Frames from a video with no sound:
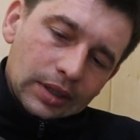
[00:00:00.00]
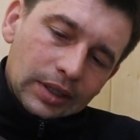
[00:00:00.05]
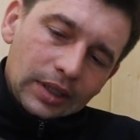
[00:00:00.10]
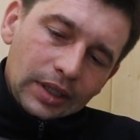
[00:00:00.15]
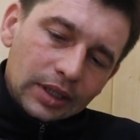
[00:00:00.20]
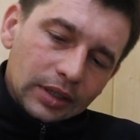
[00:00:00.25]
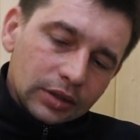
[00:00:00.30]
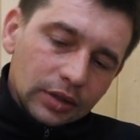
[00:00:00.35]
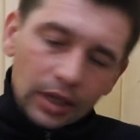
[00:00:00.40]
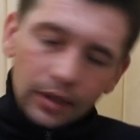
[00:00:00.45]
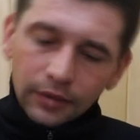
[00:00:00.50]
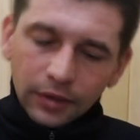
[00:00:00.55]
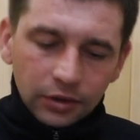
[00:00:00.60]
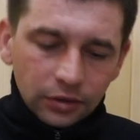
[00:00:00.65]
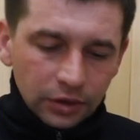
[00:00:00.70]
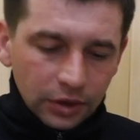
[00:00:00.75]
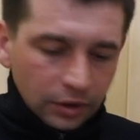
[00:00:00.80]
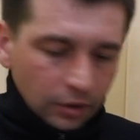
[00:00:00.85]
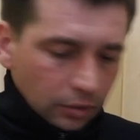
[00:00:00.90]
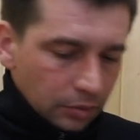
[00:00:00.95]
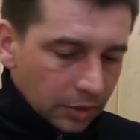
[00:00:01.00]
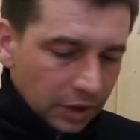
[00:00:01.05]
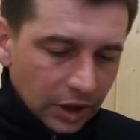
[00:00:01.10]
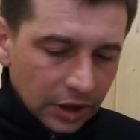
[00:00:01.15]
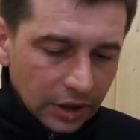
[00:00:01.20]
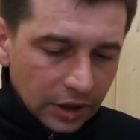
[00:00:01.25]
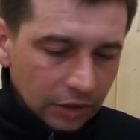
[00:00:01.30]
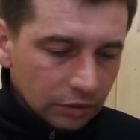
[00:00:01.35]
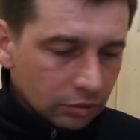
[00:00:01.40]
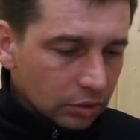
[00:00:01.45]
не ловил я, у меня
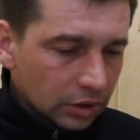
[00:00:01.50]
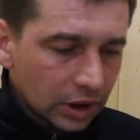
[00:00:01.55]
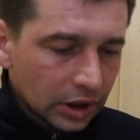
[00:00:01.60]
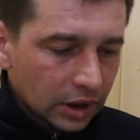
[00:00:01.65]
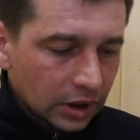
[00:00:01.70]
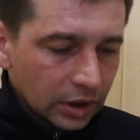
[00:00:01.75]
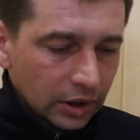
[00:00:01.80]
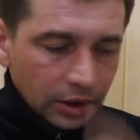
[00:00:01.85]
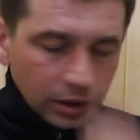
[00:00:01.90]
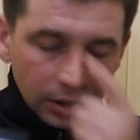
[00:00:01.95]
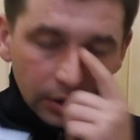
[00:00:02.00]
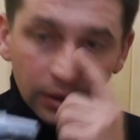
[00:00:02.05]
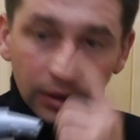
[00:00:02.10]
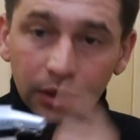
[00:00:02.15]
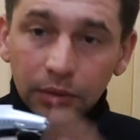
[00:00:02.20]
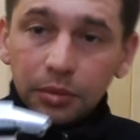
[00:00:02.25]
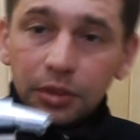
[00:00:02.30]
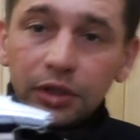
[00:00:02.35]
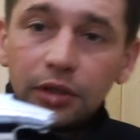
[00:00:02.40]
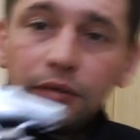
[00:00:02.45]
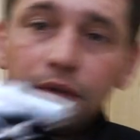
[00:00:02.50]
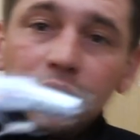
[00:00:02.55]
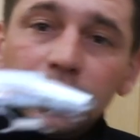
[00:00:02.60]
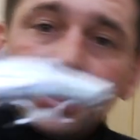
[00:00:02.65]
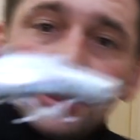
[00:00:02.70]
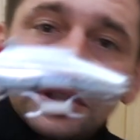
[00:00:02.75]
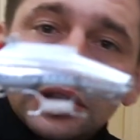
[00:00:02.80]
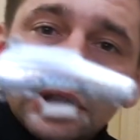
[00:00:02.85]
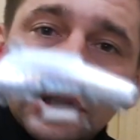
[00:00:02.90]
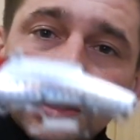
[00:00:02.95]
нету таких, именно
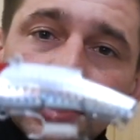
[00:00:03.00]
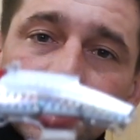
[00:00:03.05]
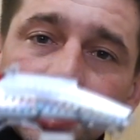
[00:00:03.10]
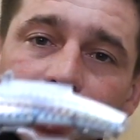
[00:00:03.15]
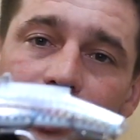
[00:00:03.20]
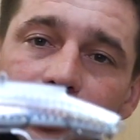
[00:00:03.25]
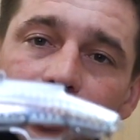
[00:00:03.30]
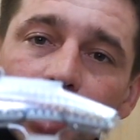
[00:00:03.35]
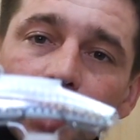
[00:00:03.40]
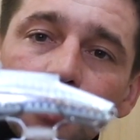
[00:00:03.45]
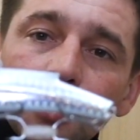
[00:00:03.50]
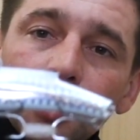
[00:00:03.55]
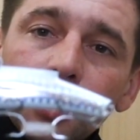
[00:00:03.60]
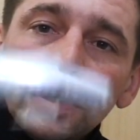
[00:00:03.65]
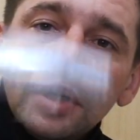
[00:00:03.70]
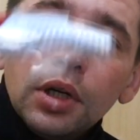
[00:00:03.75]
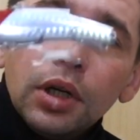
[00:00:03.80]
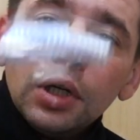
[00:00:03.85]
видите, с красной головой.